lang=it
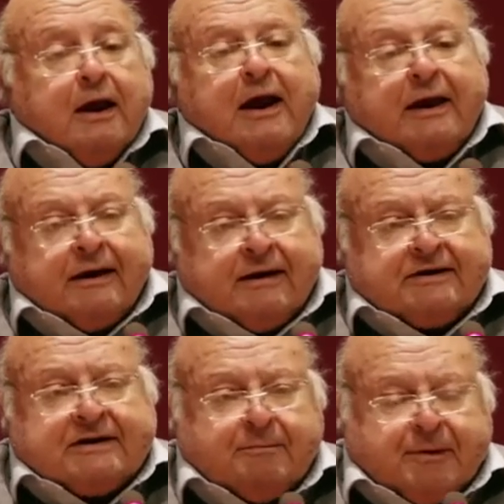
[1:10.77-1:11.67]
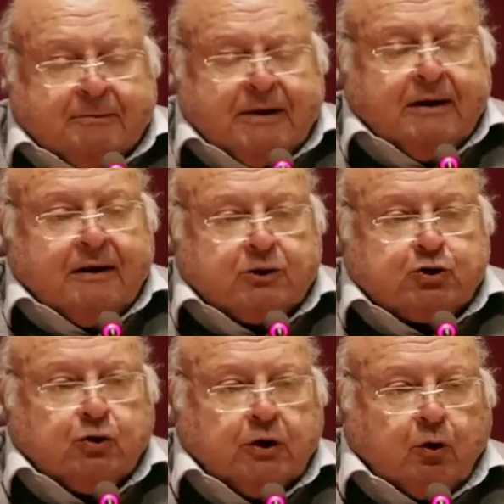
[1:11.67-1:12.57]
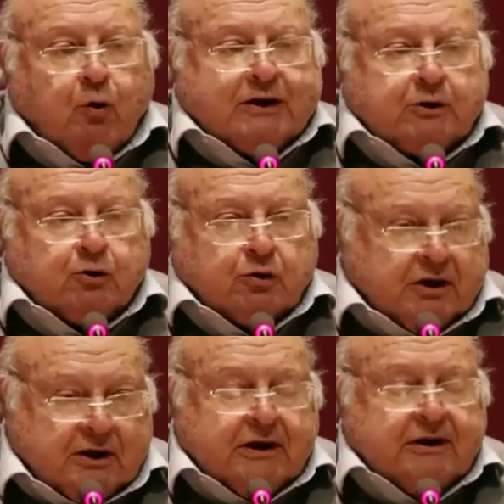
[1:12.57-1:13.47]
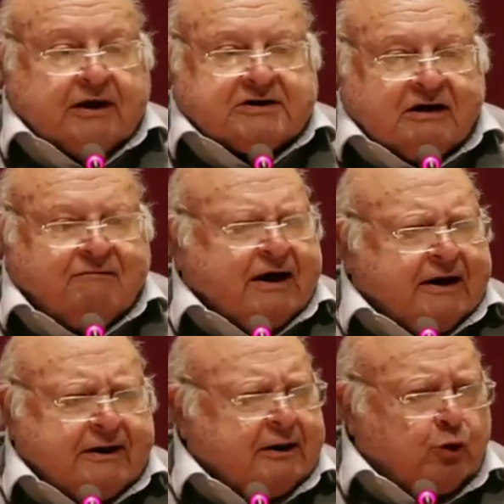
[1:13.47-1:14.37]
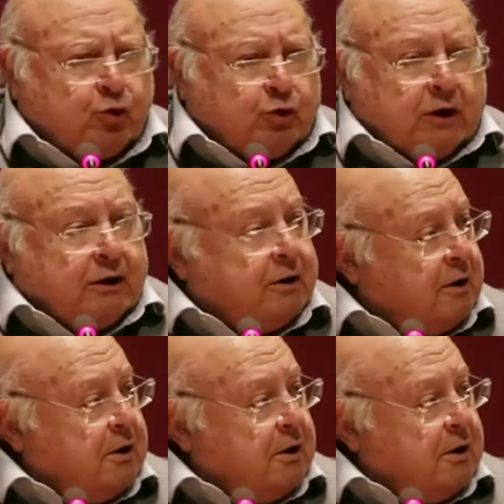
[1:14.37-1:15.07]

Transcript: e che resta per me le sole quattro righe da salvare di tutta